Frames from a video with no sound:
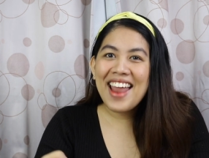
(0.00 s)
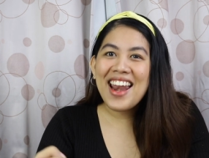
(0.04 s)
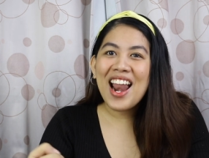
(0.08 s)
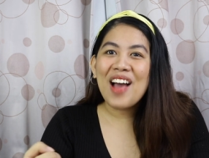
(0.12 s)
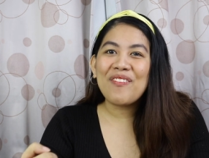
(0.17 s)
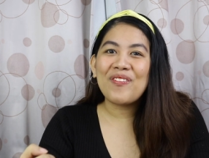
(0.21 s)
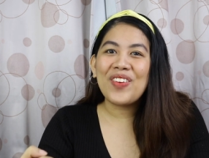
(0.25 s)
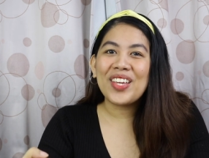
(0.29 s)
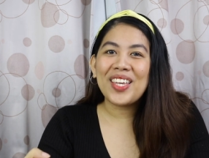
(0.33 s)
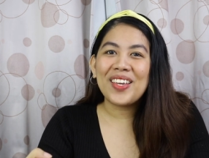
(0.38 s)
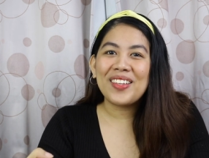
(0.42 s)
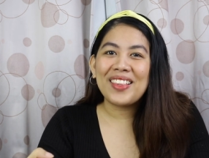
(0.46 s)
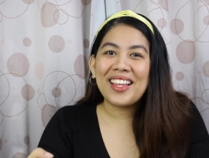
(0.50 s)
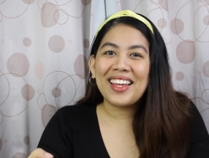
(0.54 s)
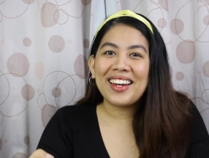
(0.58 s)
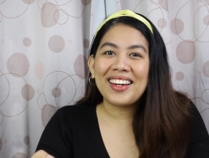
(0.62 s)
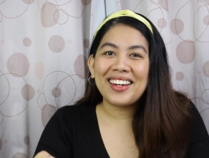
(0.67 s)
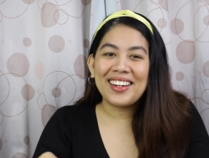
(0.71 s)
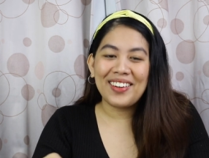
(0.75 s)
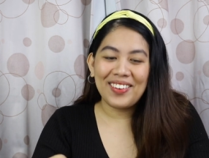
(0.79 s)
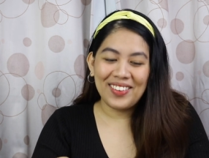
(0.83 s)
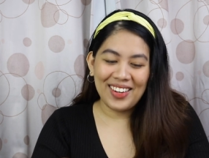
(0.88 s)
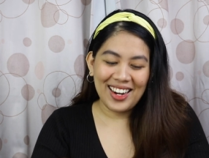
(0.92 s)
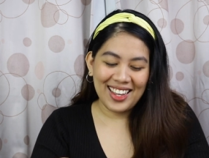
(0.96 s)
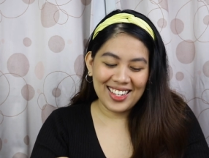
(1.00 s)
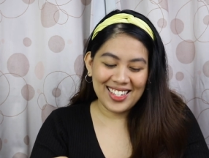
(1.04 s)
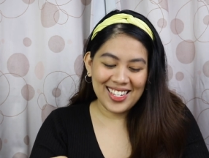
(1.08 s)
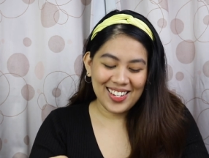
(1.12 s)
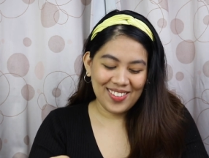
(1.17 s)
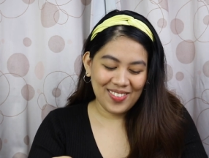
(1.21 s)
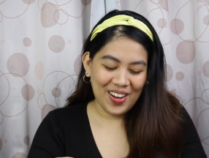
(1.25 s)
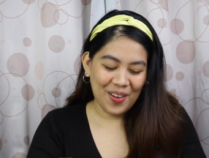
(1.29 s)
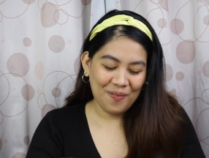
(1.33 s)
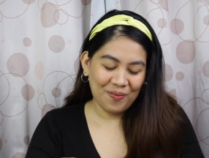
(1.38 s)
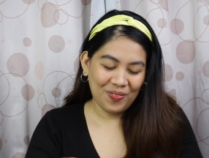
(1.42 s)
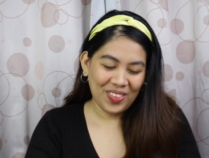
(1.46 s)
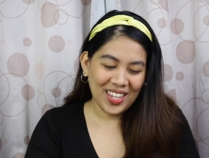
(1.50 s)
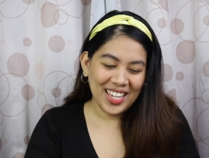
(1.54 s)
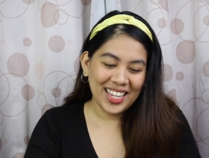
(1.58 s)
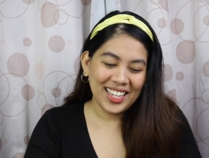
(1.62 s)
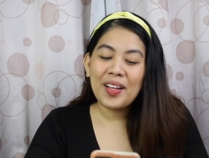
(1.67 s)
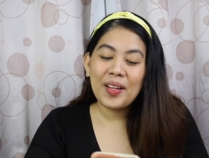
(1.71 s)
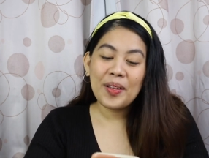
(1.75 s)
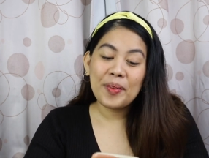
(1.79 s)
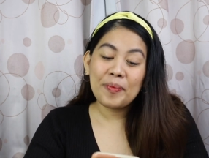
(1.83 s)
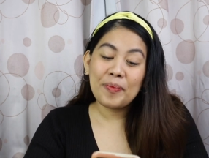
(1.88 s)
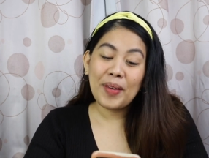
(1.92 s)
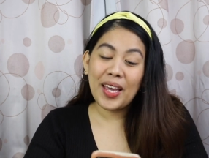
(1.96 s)
hanapan niyo na rin ako ng script.
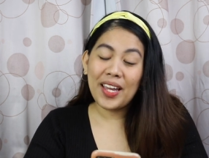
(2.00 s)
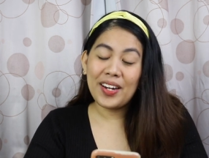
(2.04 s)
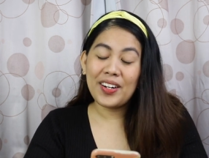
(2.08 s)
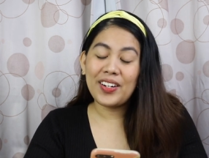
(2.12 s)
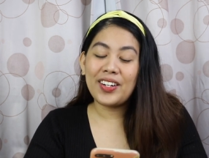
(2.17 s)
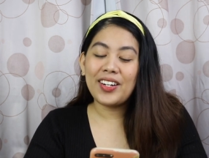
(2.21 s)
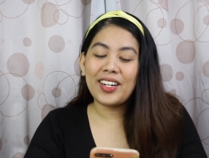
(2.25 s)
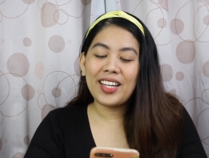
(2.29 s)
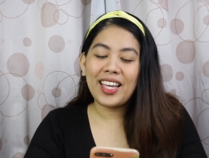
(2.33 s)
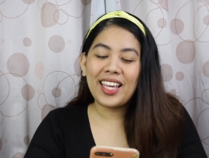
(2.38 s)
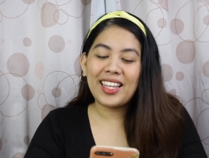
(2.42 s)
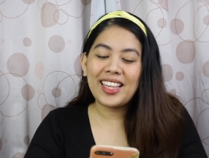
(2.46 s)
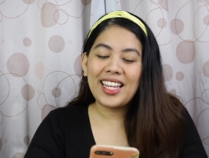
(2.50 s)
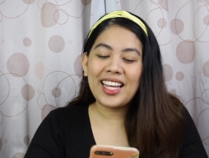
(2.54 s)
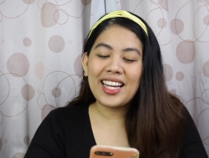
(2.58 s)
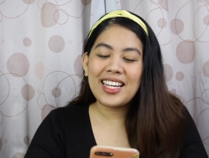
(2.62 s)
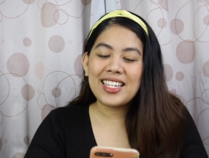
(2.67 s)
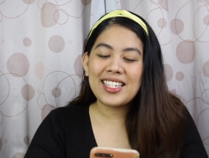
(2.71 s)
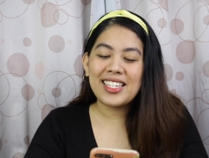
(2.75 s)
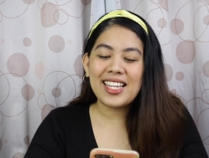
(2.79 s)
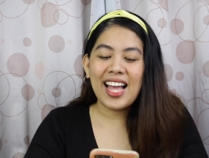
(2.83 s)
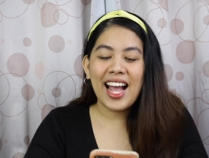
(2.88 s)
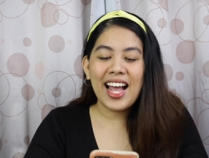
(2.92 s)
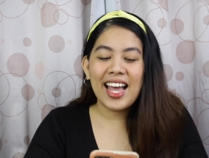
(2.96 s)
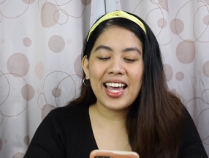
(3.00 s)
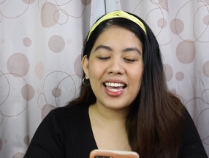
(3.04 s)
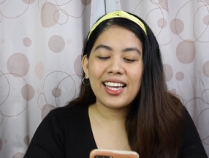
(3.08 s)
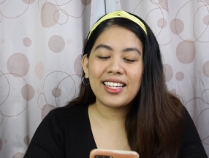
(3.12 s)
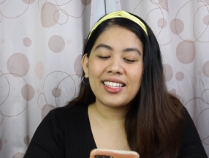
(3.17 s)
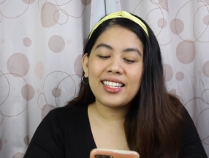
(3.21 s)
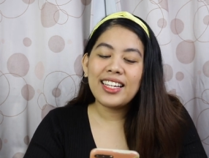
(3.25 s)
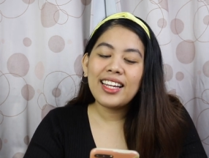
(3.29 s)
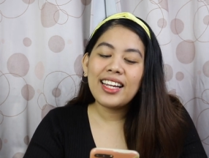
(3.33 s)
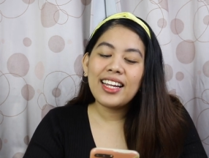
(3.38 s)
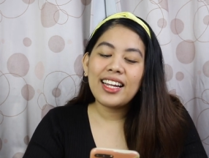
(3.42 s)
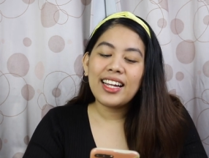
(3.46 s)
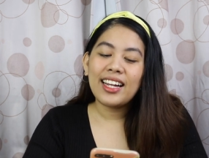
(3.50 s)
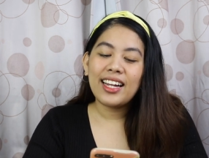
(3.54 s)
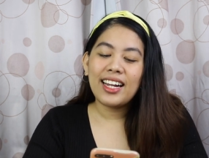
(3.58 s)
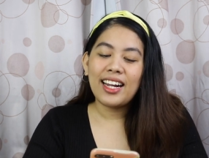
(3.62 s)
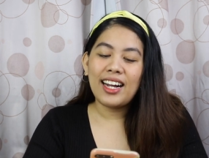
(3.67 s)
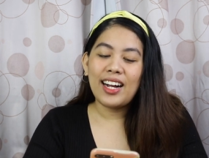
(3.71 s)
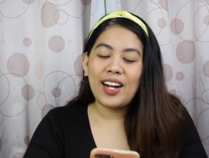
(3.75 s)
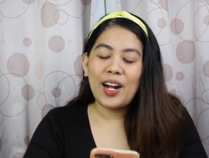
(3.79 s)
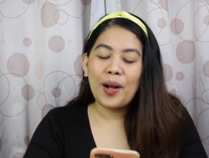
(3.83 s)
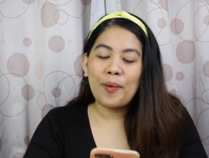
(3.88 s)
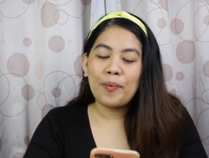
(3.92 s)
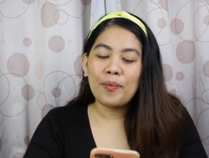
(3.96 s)
Pero, kidding aside,
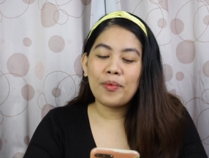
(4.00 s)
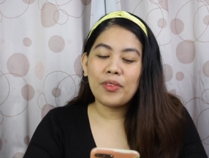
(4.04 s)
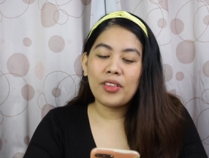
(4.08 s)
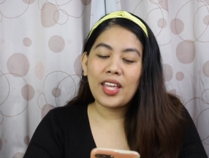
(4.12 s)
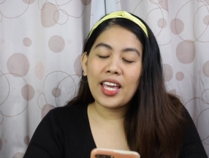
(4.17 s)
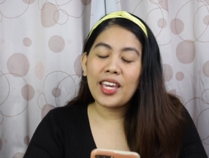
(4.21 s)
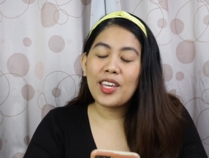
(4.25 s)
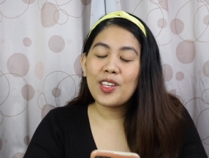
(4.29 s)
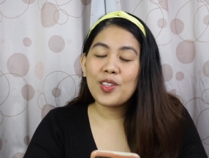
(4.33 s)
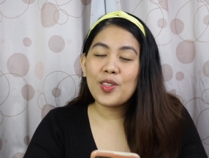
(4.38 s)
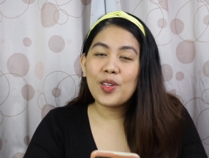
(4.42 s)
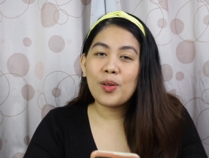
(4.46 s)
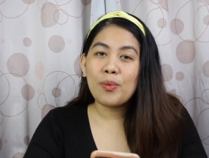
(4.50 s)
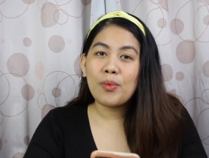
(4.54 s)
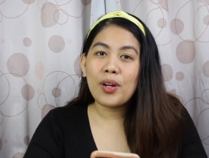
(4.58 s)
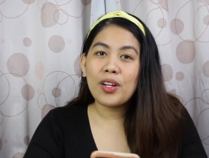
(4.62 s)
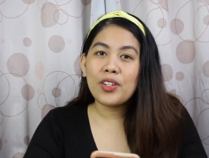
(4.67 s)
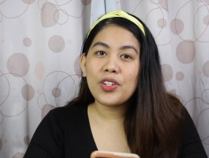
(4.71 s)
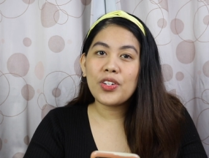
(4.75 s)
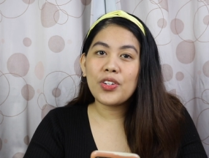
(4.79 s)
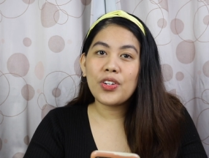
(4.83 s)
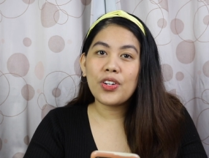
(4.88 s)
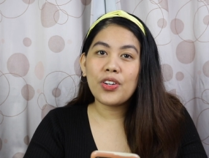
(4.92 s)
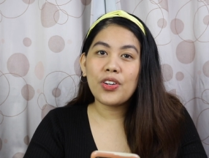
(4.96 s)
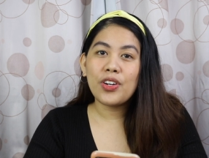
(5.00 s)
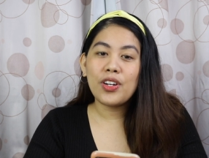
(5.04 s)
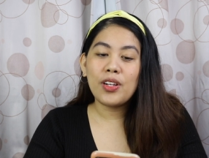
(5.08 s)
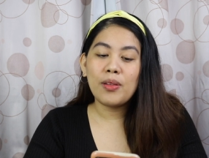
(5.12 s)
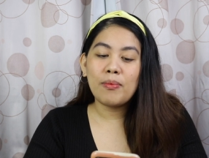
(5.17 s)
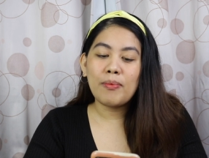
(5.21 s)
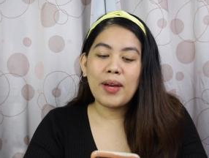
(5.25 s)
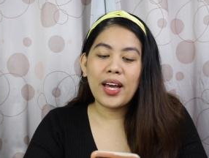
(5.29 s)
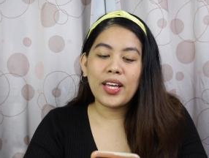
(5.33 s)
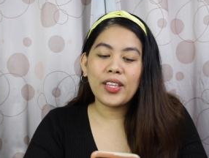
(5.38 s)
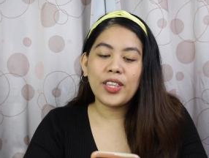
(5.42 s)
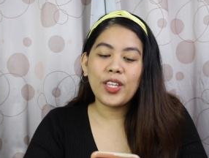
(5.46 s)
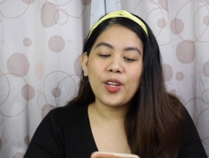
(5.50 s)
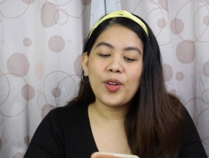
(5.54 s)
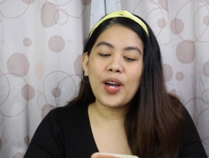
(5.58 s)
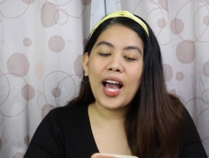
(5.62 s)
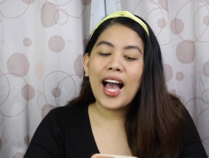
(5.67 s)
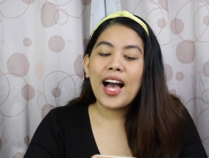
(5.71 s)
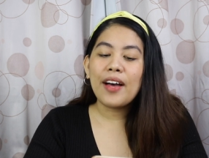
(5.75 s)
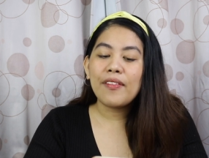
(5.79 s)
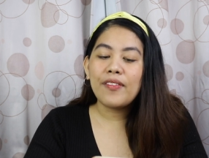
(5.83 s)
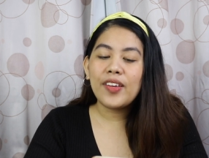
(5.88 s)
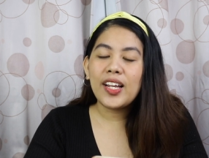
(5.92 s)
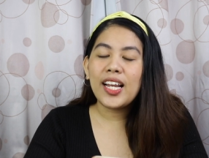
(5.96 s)
um, thank you so much, Earl Matthew
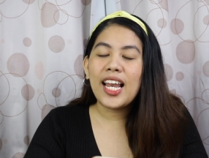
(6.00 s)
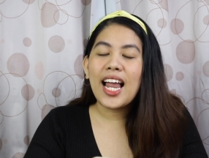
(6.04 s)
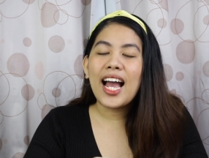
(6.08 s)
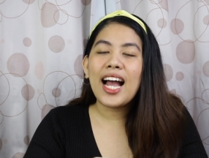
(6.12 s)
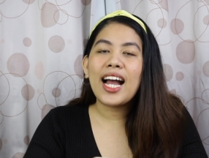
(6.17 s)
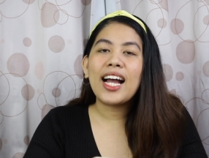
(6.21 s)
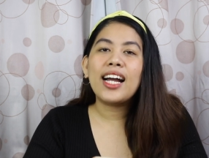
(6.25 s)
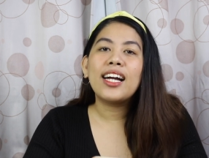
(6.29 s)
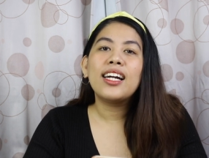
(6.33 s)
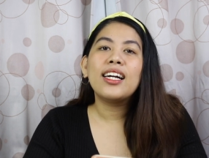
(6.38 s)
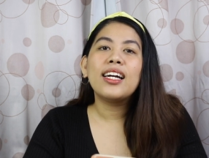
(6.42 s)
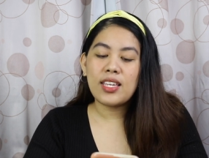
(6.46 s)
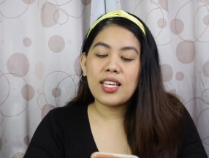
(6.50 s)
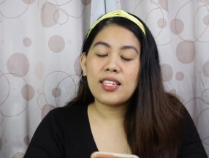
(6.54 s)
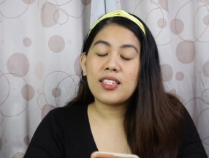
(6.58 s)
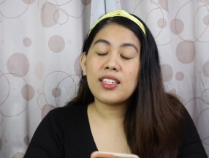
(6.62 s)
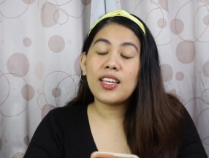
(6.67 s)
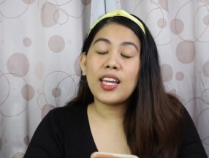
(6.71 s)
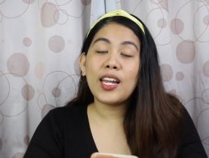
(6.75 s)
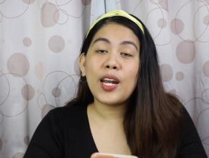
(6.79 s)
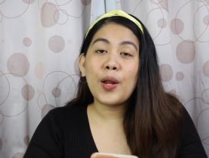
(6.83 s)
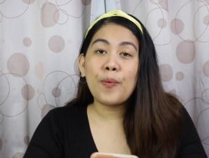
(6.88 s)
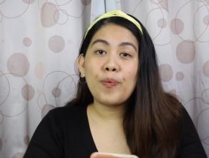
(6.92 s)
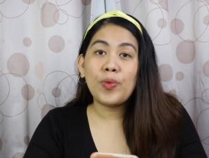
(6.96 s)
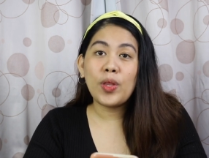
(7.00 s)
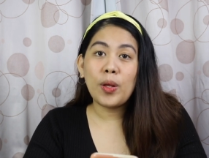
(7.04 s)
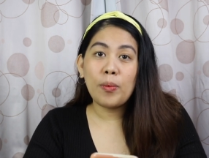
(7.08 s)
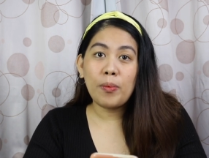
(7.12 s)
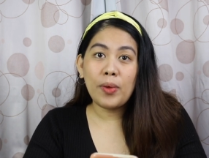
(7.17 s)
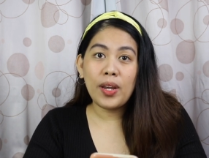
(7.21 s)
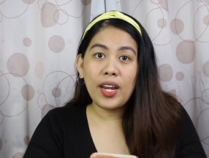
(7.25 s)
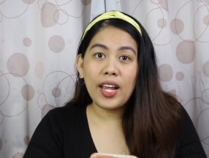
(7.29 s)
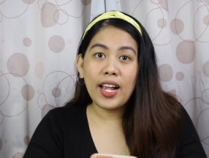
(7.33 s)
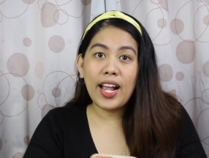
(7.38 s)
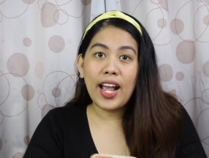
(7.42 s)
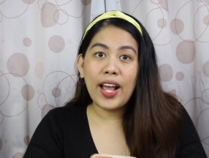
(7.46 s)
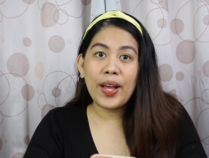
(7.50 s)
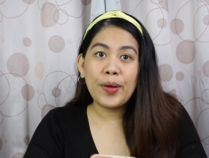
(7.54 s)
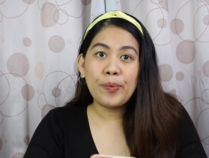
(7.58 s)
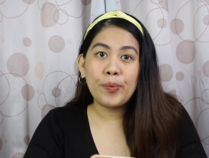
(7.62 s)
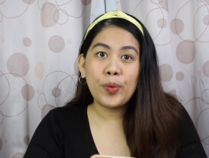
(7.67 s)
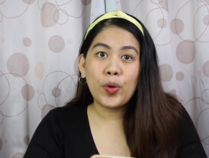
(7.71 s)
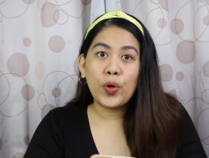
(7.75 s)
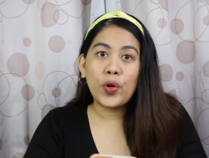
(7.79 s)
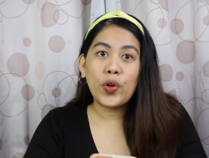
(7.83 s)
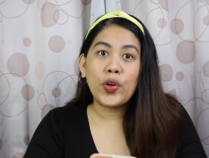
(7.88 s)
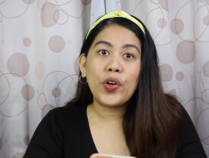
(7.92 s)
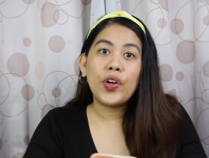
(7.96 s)
Avila, sa script na binigay
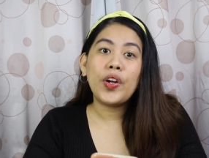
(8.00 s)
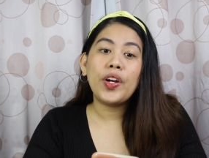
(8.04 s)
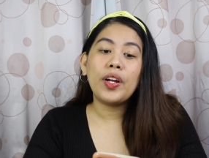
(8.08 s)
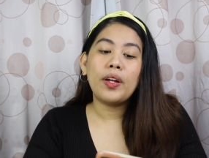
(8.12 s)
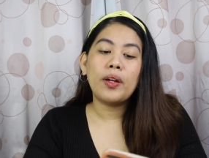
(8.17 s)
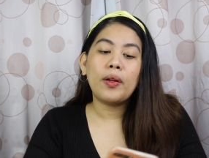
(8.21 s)
mo.